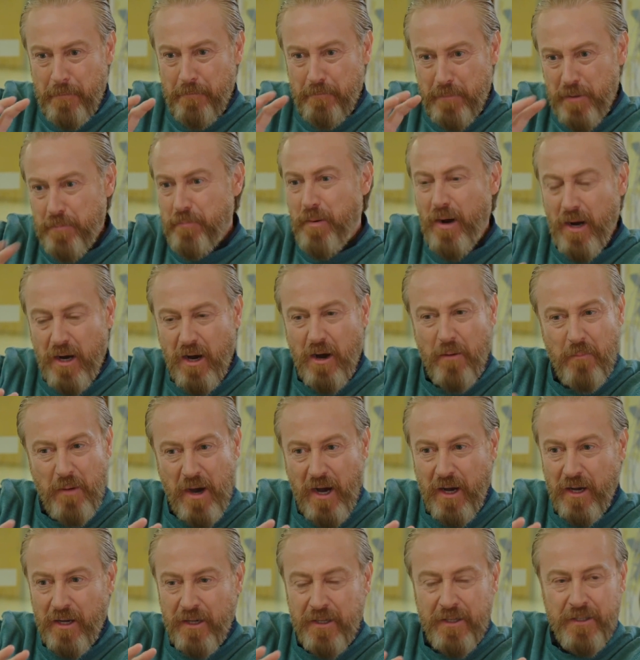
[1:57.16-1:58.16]
Bir bak
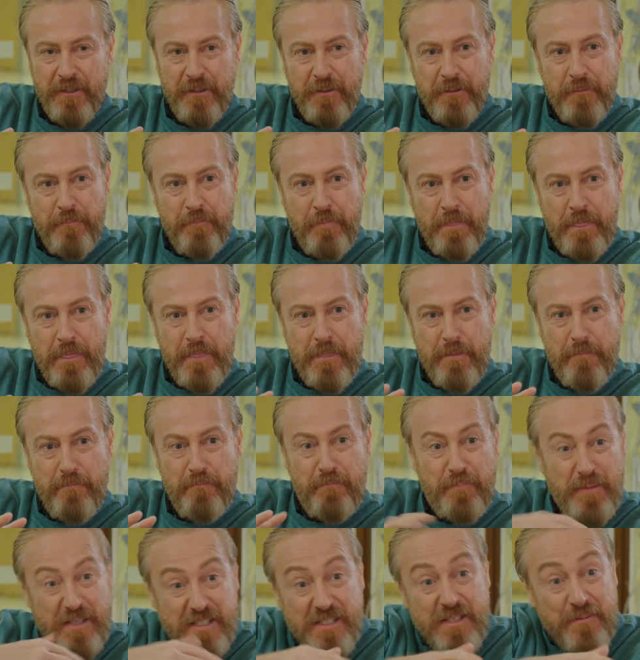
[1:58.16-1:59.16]
ama
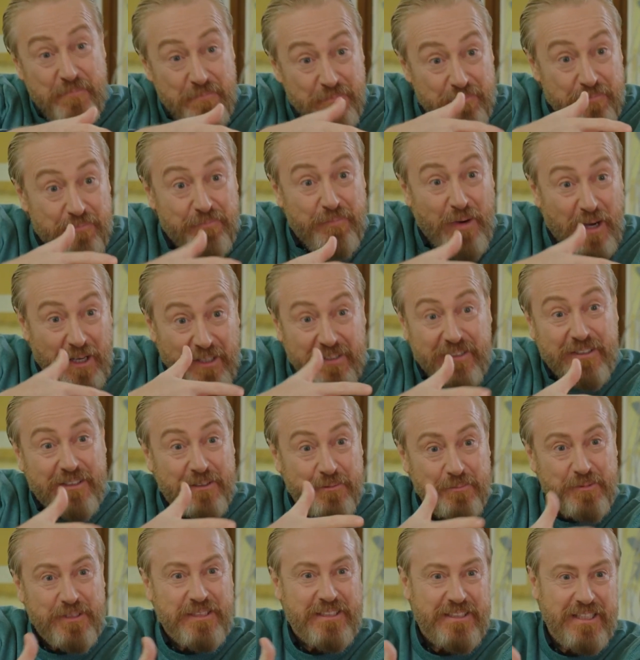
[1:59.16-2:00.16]
Bizim
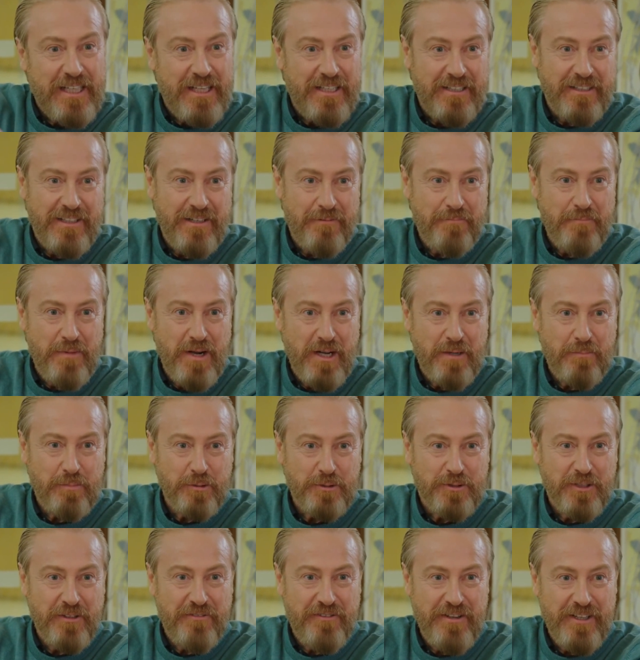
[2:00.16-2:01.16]
baktığımız yerden bak
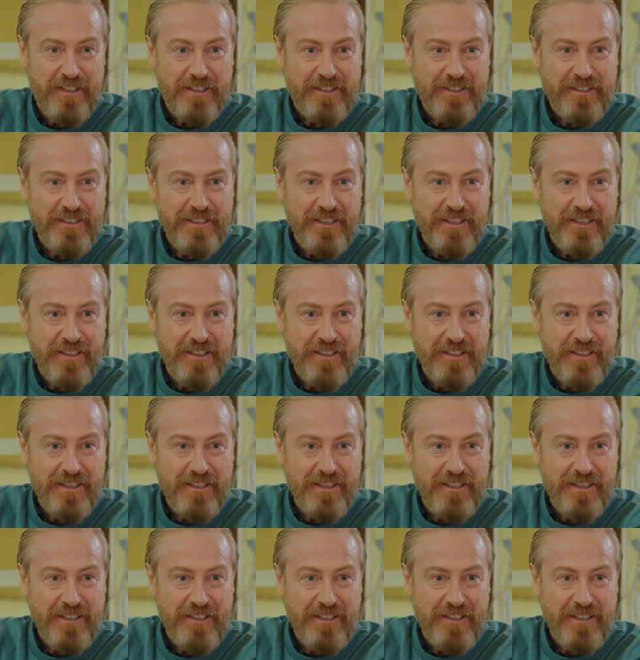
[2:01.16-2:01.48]
bu sefer.